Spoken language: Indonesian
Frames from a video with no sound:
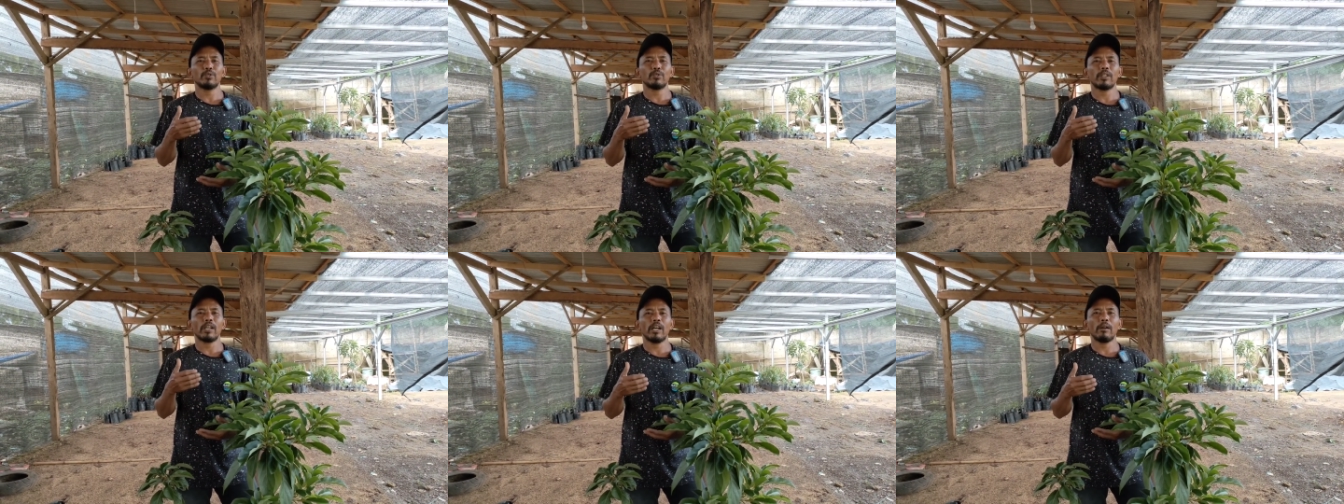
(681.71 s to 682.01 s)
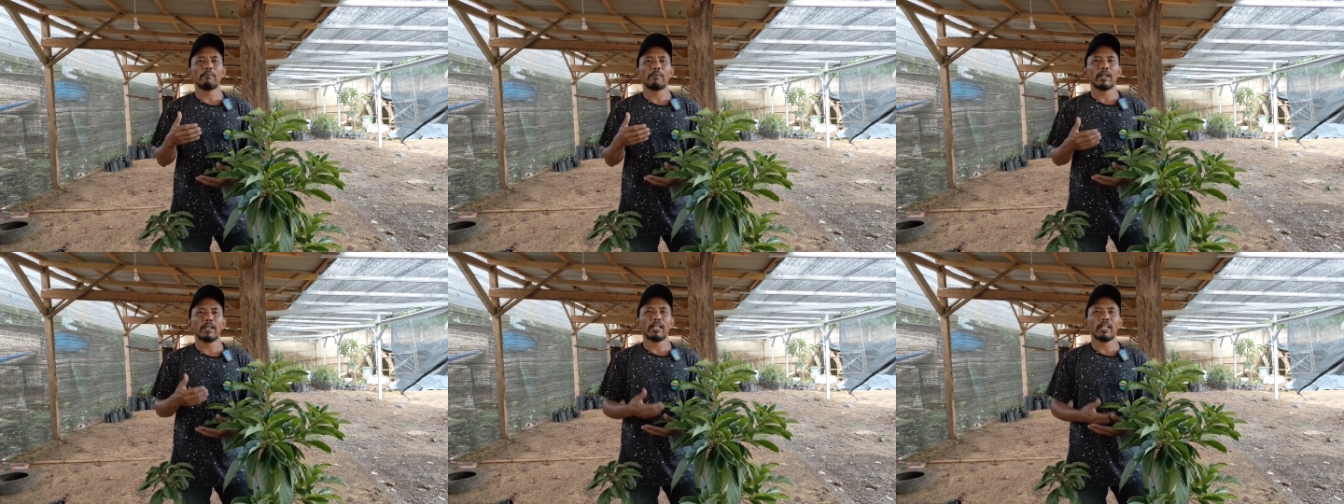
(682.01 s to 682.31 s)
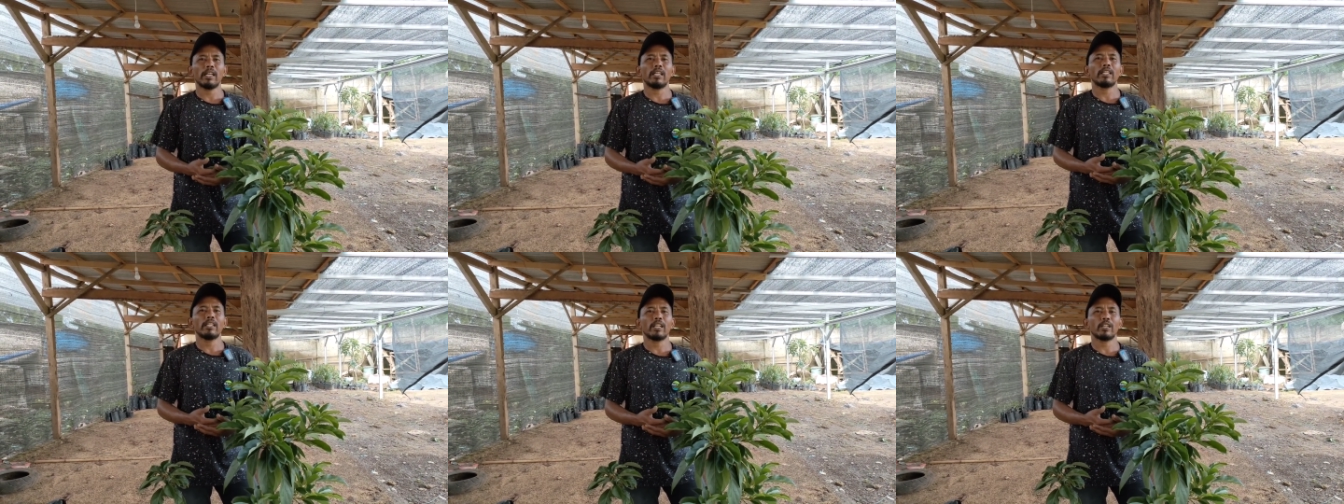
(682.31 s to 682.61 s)
sudah
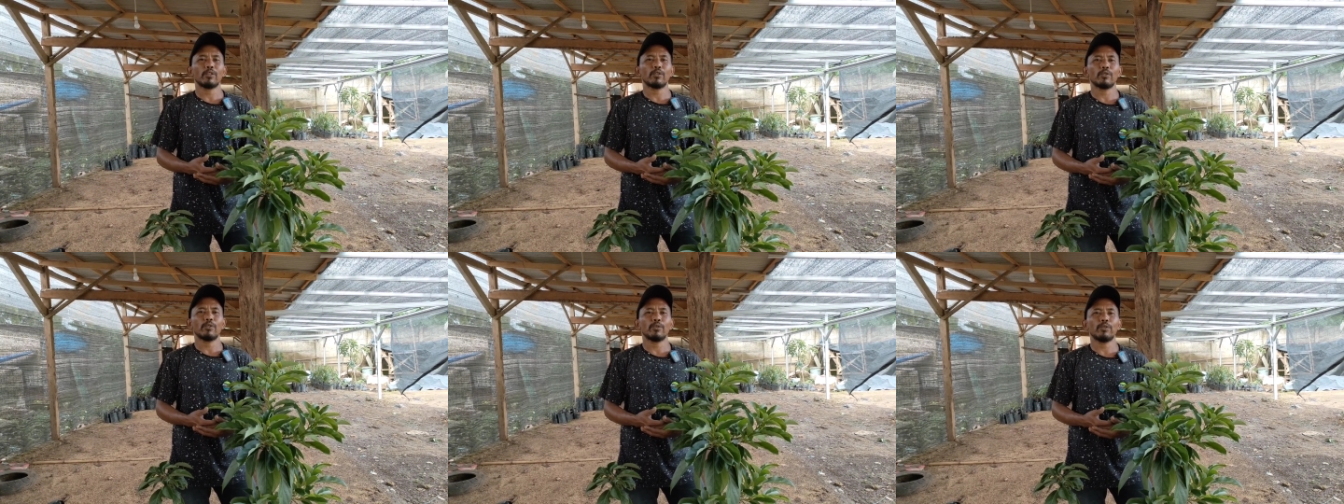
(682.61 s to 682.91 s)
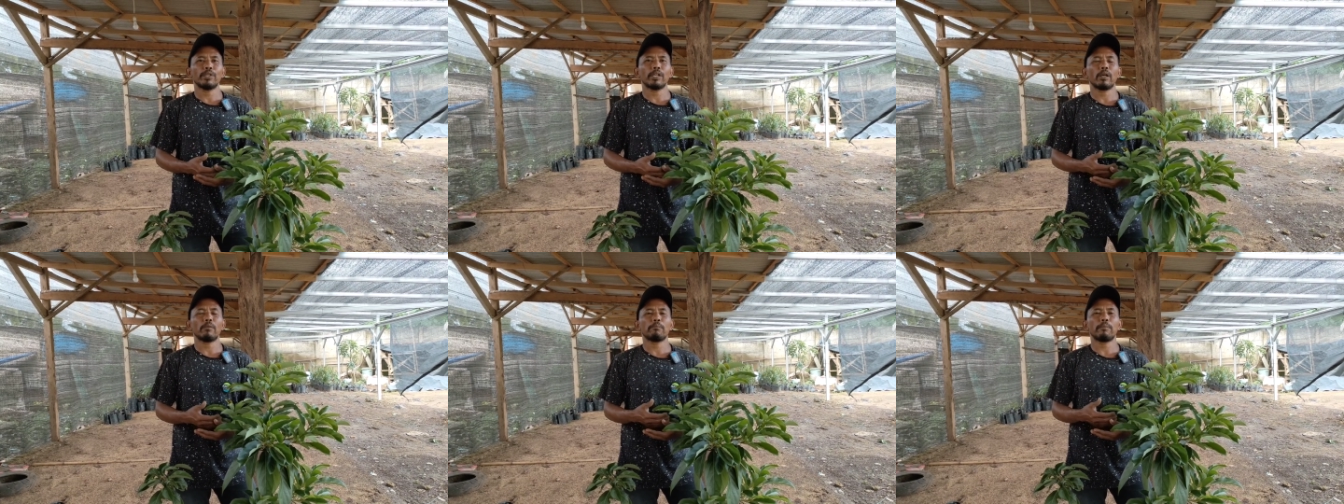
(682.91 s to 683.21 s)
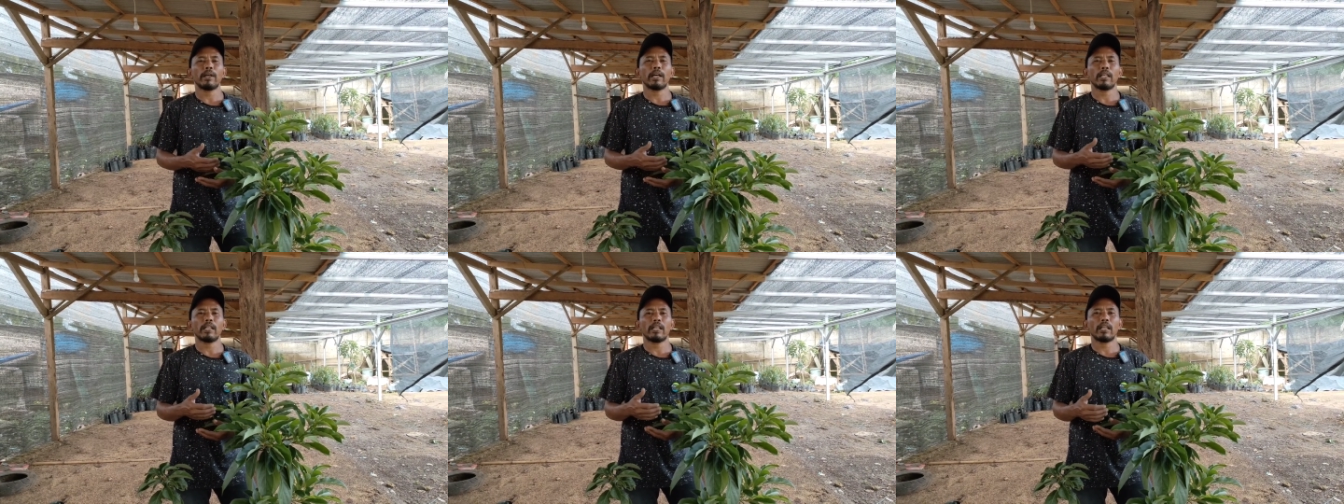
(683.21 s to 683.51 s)
panen yaitu
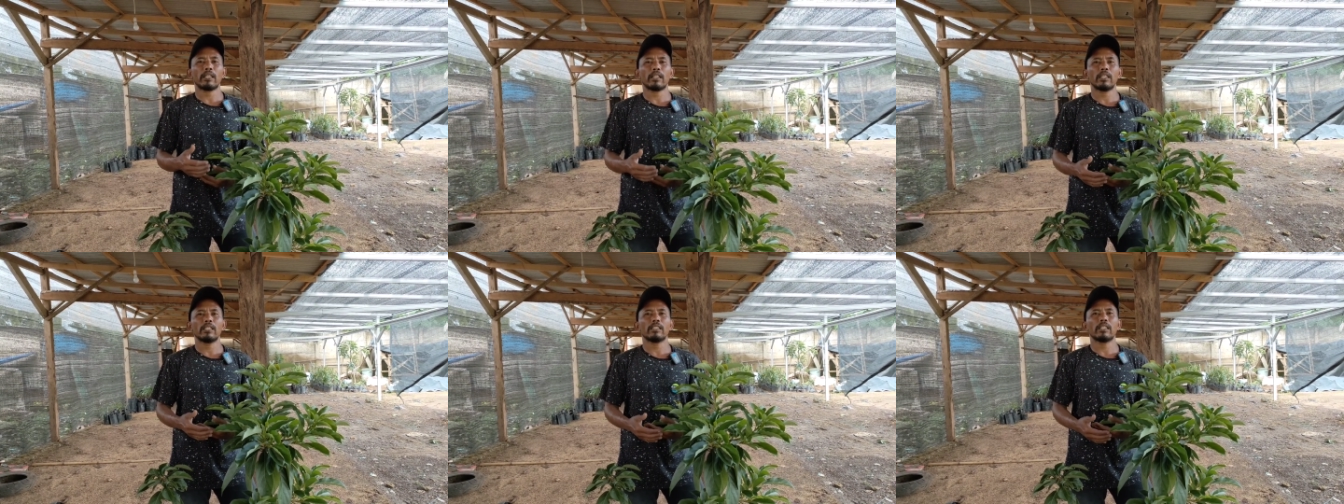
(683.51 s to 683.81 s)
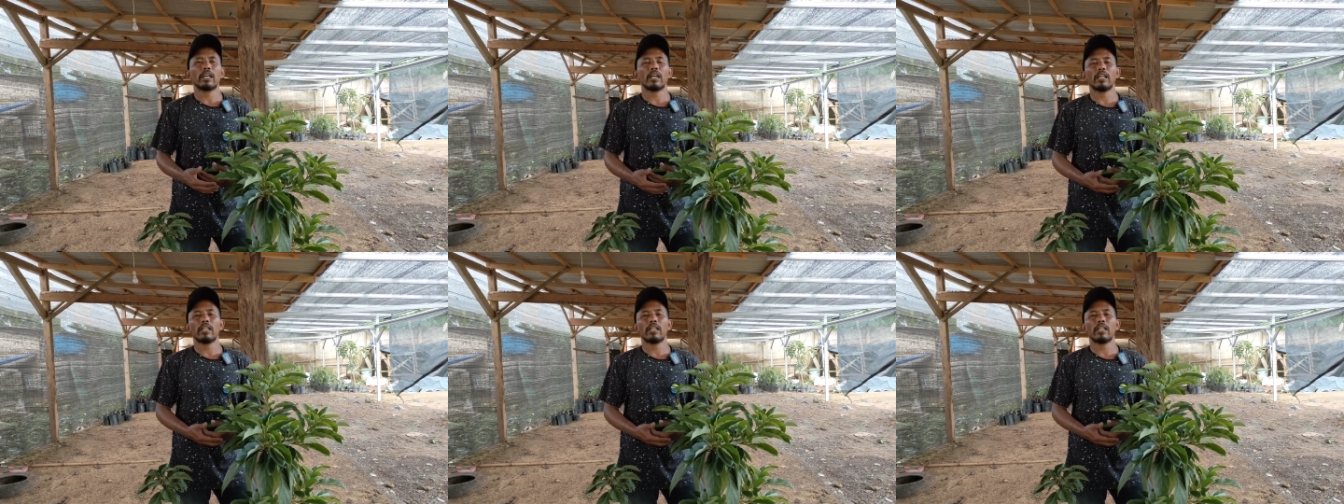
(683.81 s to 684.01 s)
yang varietas